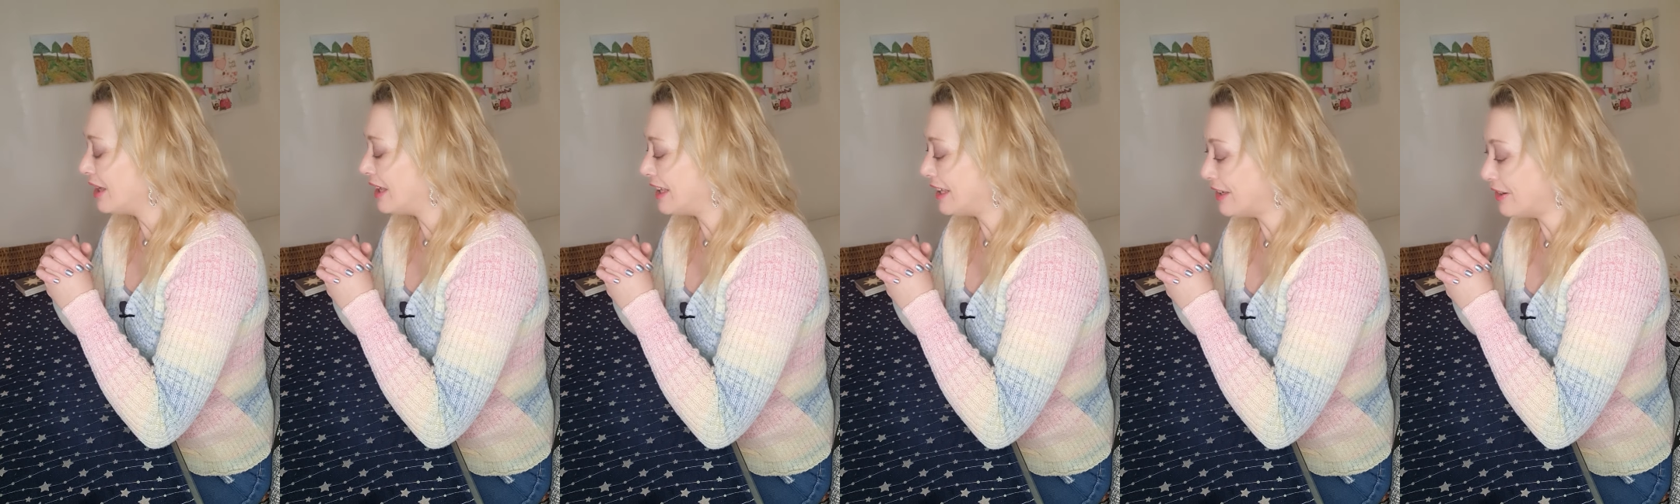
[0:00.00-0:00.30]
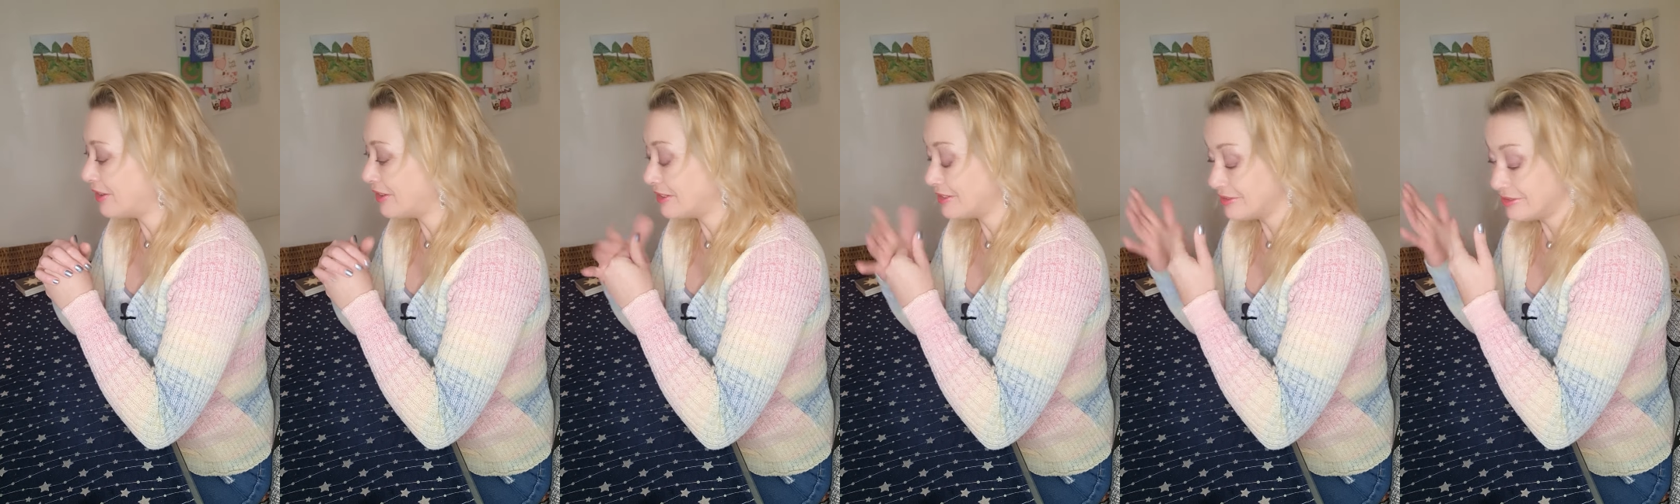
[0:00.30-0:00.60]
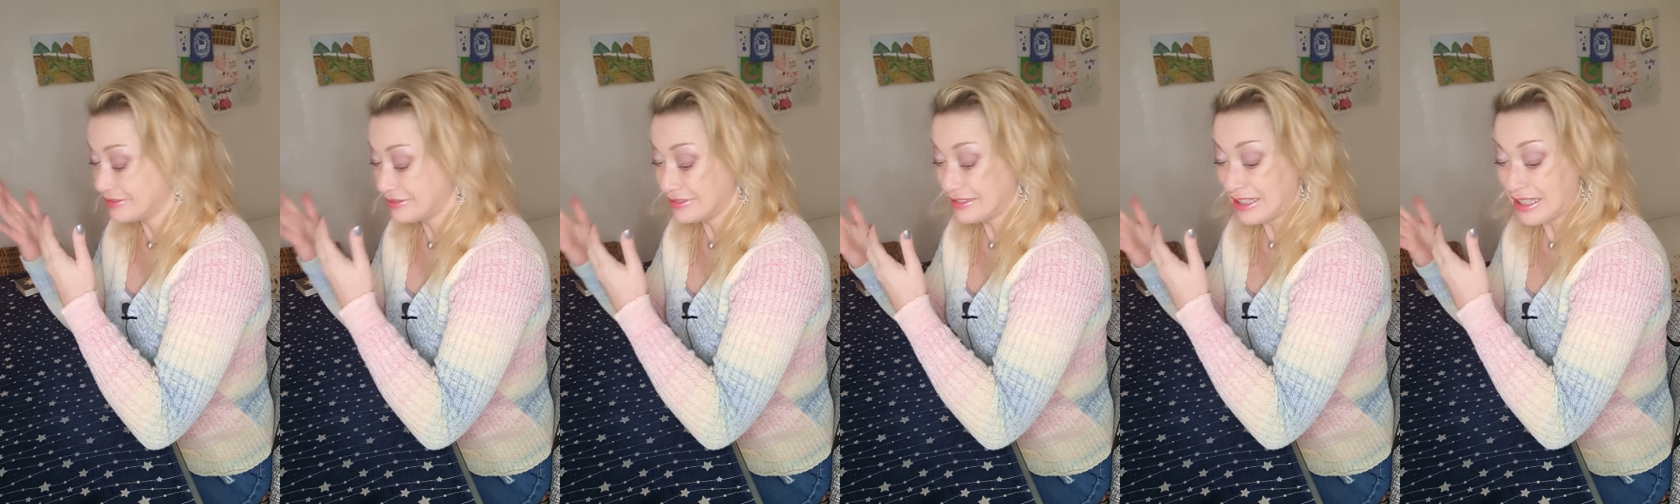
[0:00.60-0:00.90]

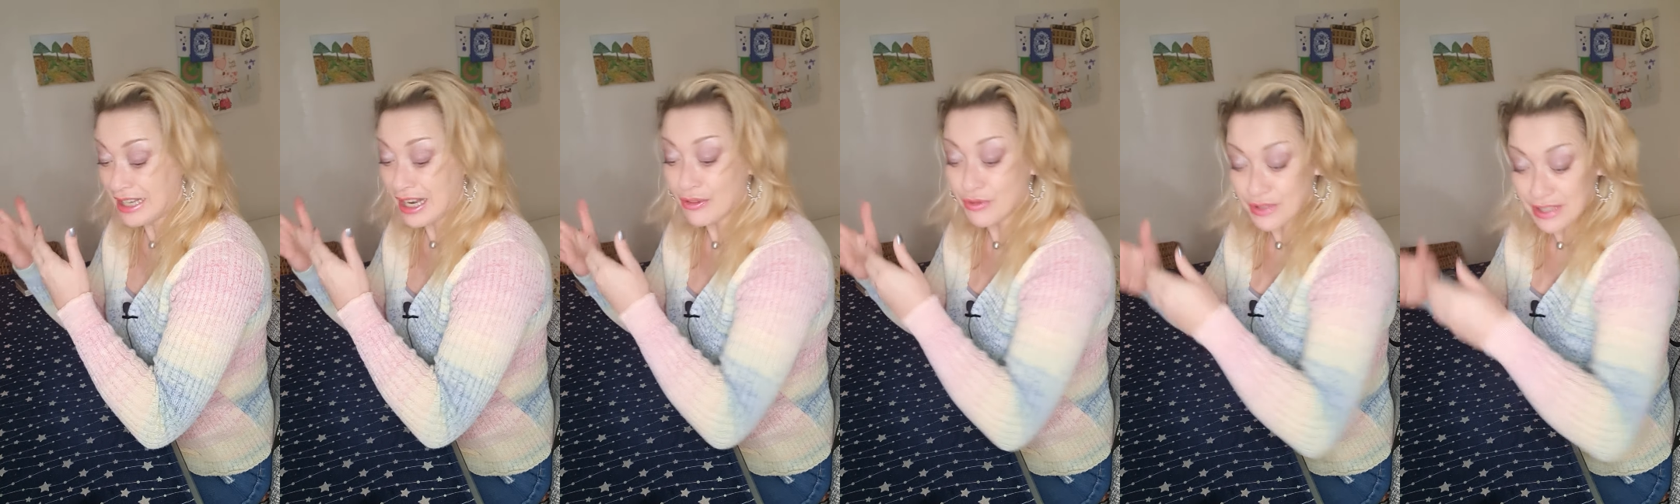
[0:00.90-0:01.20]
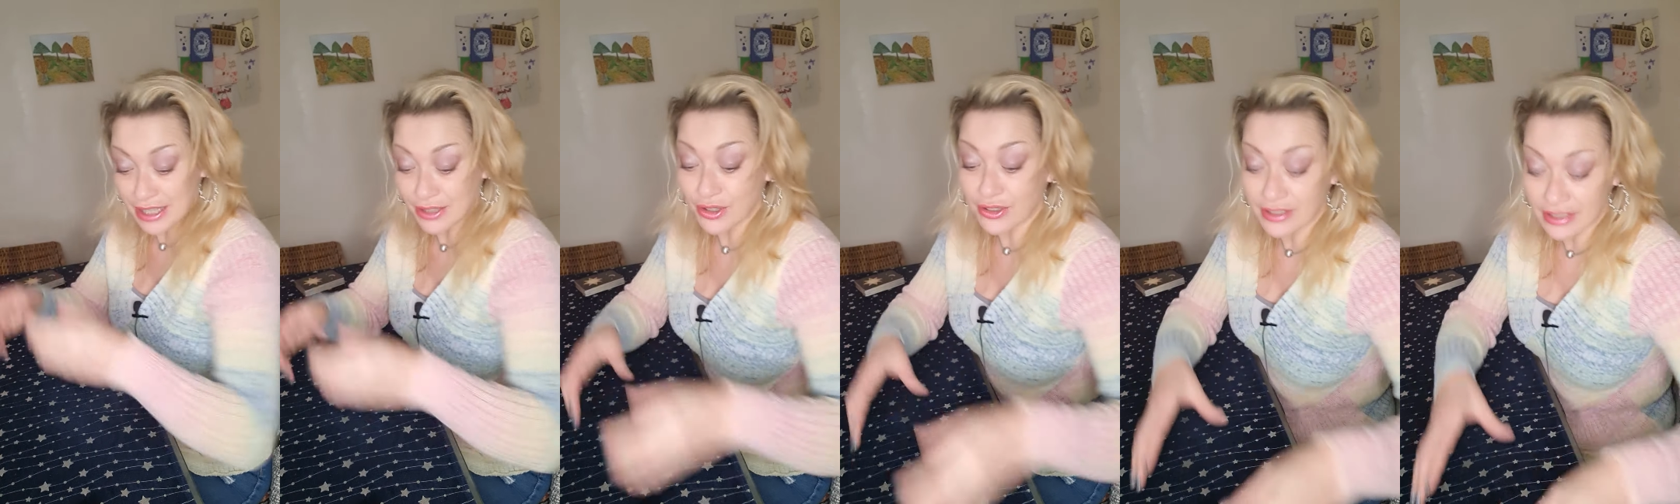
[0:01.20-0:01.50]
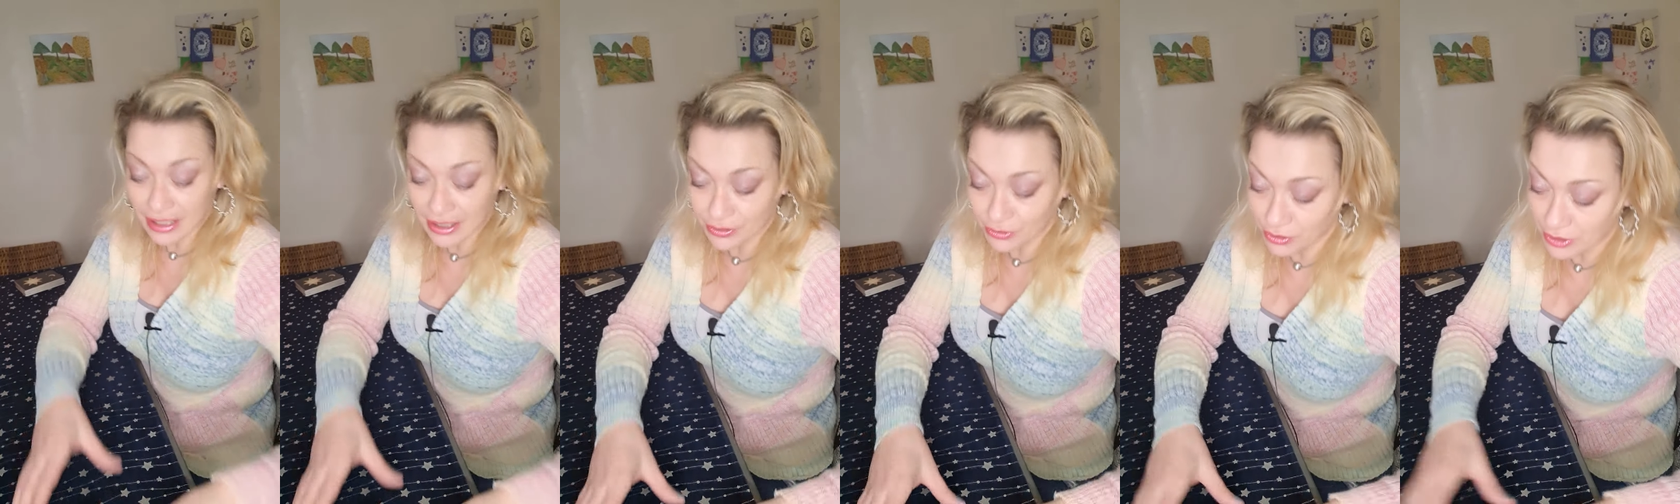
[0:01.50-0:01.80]
Euh, et là, vous êtes en
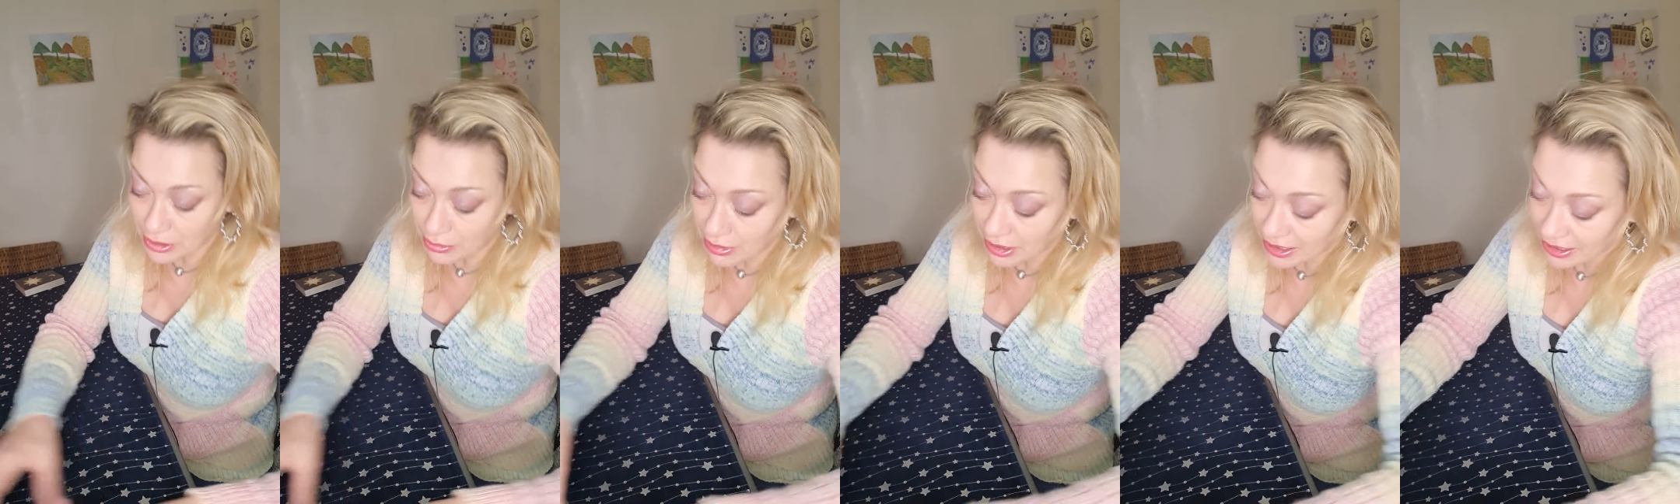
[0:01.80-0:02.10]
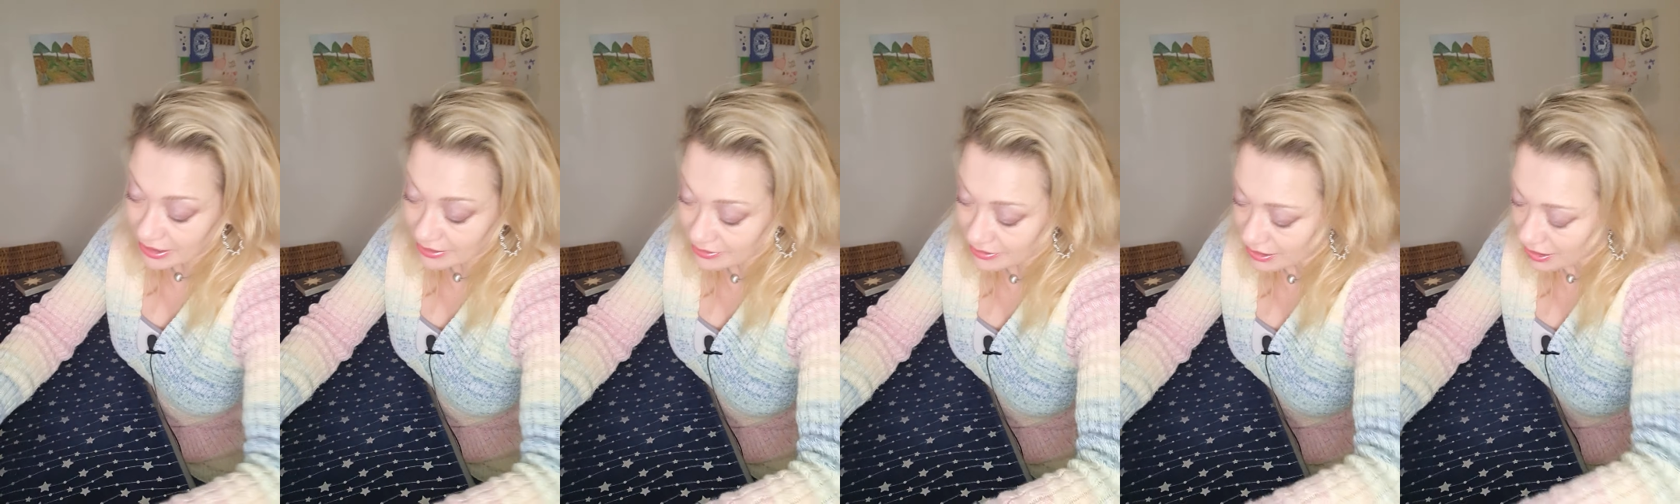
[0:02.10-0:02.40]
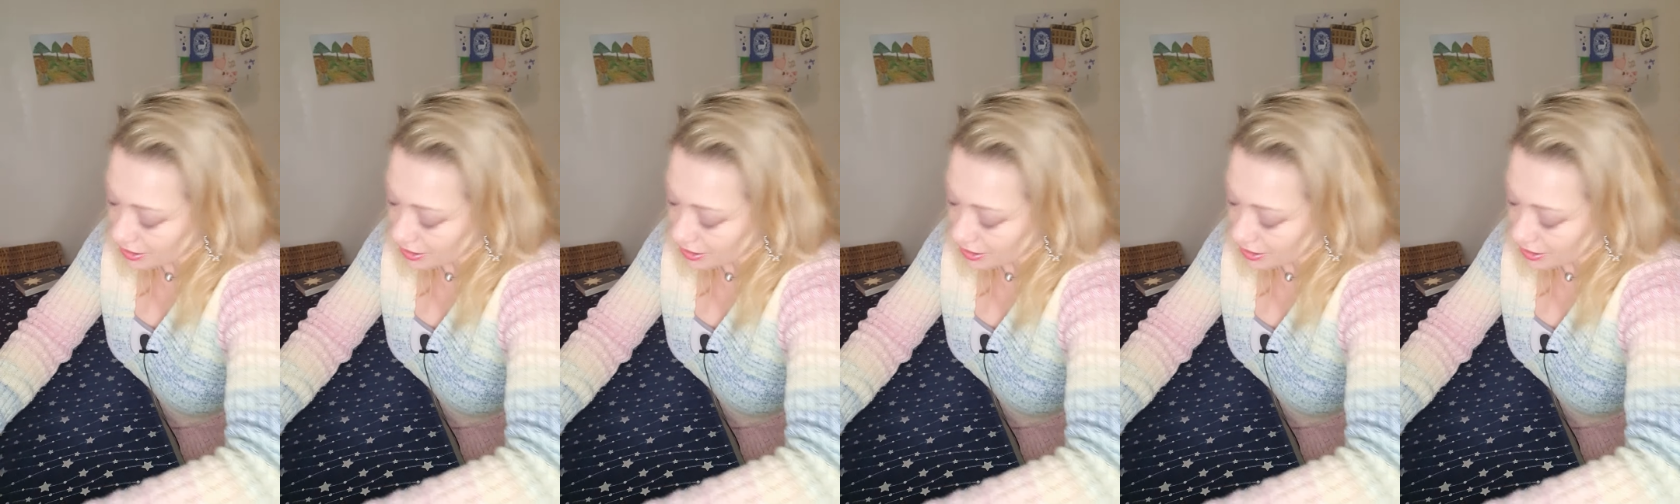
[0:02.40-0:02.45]
train de vous libérer.